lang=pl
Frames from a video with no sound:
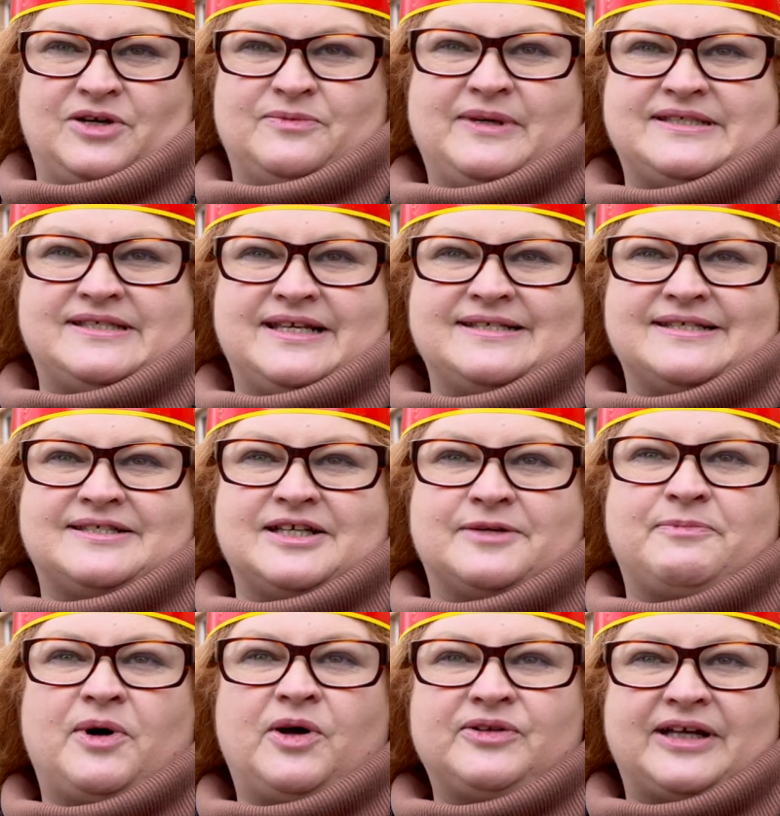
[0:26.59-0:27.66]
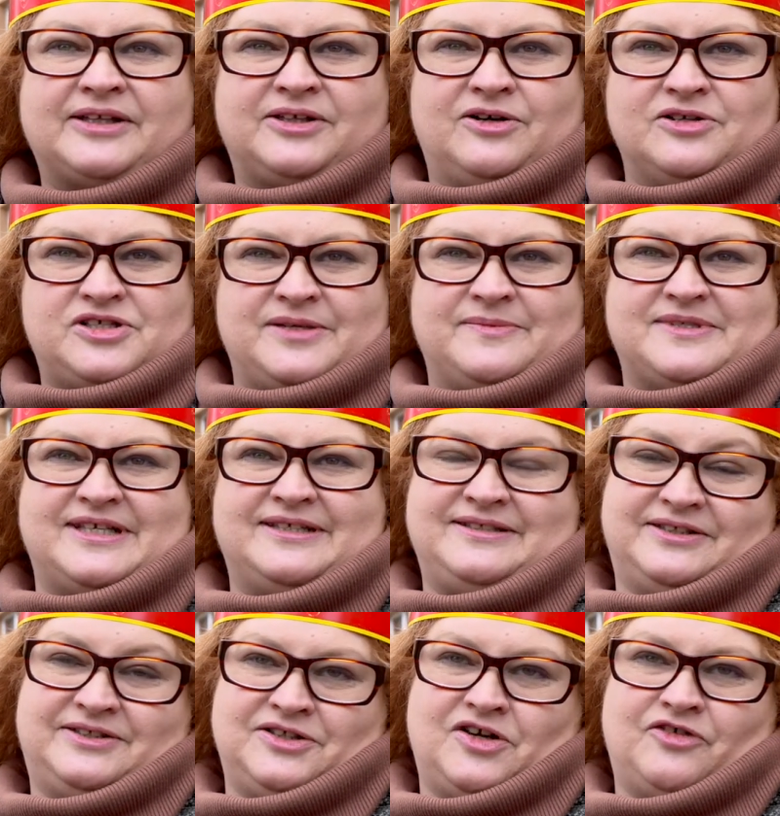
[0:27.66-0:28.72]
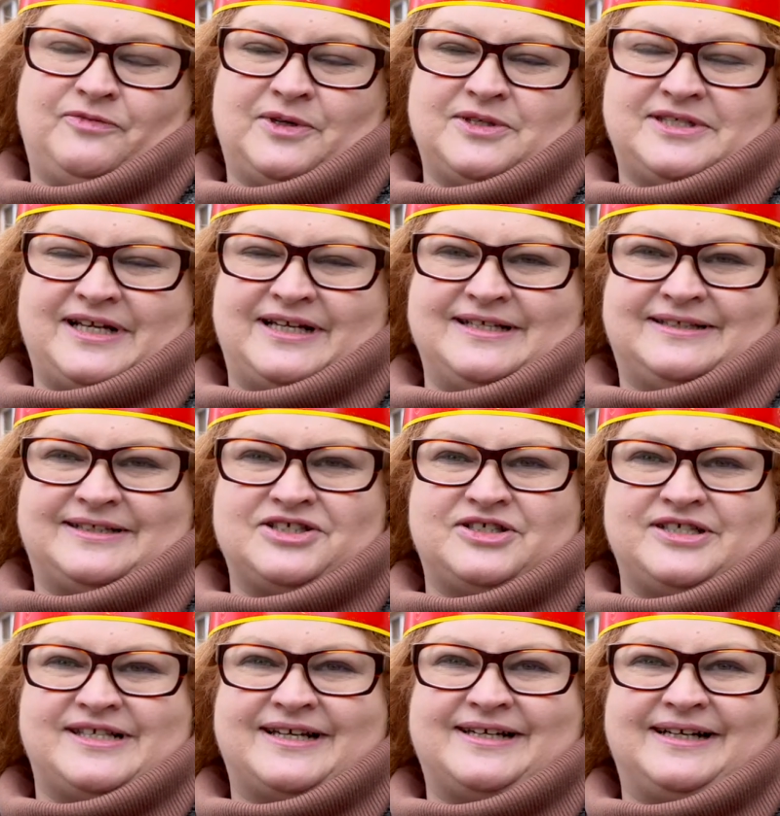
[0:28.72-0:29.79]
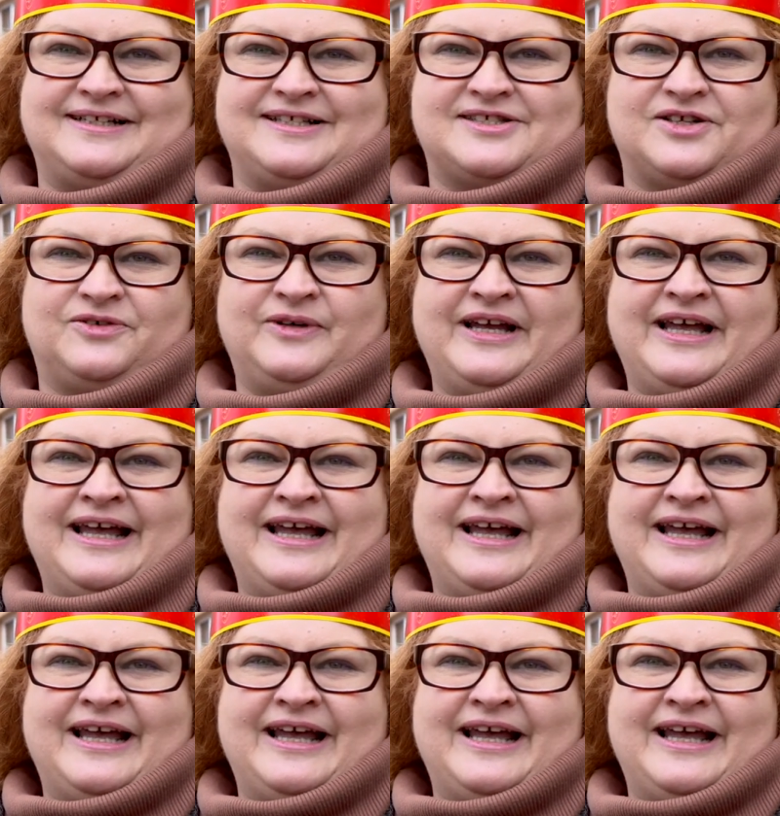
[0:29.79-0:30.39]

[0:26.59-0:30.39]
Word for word: Obecnie jest ich ponad 800, nie tylko w Polsce, ale też i za granicą.